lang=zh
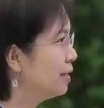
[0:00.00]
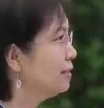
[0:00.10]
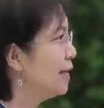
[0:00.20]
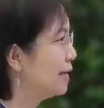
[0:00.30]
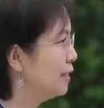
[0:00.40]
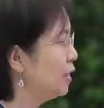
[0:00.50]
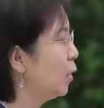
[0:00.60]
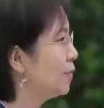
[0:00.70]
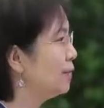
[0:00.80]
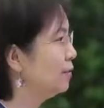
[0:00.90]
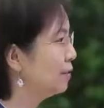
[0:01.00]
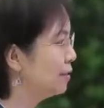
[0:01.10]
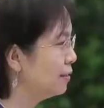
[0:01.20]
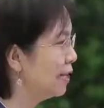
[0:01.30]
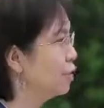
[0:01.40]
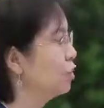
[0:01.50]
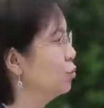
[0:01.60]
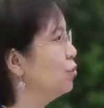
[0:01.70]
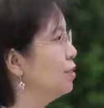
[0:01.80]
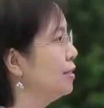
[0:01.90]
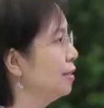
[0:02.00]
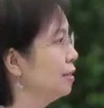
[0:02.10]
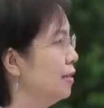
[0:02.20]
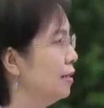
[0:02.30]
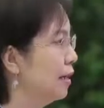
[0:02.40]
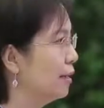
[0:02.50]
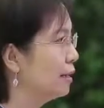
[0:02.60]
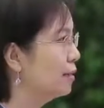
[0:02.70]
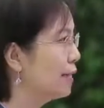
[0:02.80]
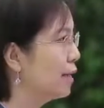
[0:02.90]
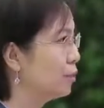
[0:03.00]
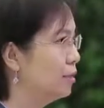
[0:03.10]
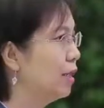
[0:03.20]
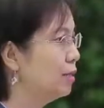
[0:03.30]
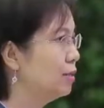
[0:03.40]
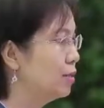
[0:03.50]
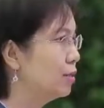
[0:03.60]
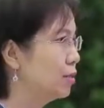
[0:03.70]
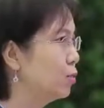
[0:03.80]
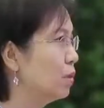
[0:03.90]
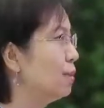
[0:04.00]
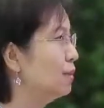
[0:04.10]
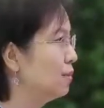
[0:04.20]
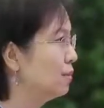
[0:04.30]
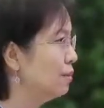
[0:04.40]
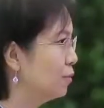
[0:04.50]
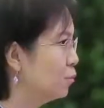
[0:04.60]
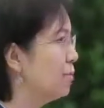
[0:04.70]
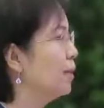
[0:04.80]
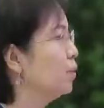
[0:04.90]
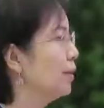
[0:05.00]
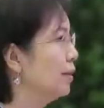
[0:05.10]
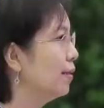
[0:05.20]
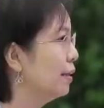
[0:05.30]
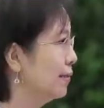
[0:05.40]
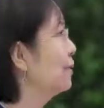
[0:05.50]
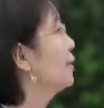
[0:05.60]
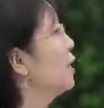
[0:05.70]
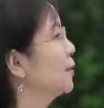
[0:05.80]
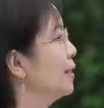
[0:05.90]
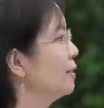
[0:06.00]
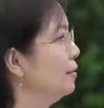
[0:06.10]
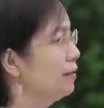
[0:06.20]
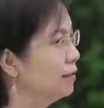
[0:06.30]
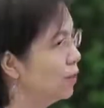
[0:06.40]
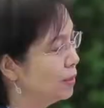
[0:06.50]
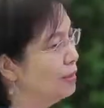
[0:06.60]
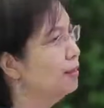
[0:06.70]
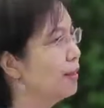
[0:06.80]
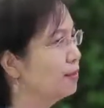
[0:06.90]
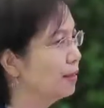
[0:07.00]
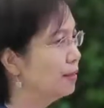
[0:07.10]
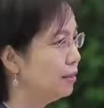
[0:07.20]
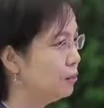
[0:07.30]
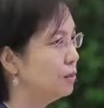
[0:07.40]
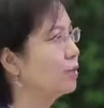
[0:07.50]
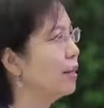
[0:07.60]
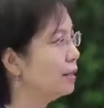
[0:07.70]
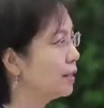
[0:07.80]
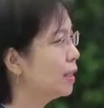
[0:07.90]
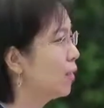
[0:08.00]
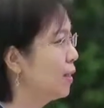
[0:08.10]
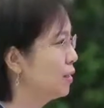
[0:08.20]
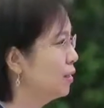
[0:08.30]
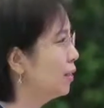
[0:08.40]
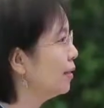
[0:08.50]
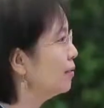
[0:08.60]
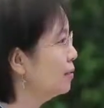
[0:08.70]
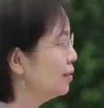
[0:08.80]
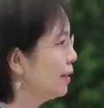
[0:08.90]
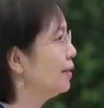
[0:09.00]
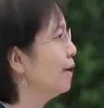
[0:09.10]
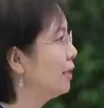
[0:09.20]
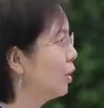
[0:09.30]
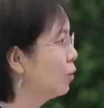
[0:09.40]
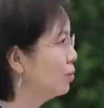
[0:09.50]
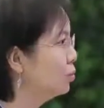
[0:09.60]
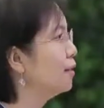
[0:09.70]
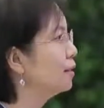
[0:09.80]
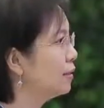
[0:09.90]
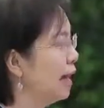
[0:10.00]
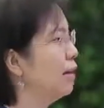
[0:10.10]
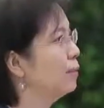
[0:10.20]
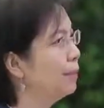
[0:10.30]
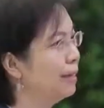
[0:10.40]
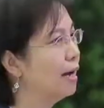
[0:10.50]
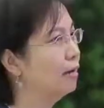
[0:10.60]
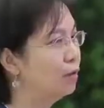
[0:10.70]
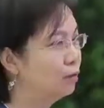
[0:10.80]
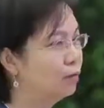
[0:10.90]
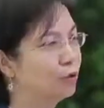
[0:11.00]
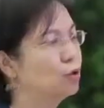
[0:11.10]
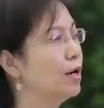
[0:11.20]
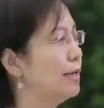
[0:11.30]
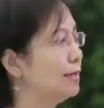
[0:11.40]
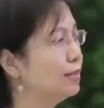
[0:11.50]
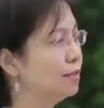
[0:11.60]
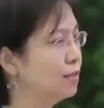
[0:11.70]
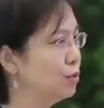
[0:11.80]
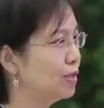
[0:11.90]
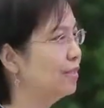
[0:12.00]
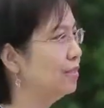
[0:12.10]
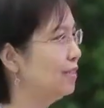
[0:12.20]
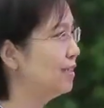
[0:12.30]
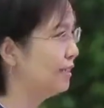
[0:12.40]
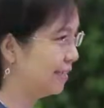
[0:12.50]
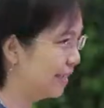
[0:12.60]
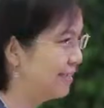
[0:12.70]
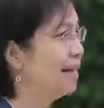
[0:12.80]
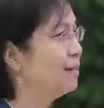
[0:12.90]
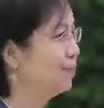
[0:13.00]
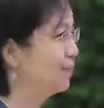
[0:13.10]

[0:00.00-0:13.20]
更加系统性、更加持续性、啊，更加有效，是我们所面对的一个很大的挑战。那我今天呢，也就希望跟各位有机会一起来探讨，我们如何更好的培养富有创业精神的学生。谢谢大家。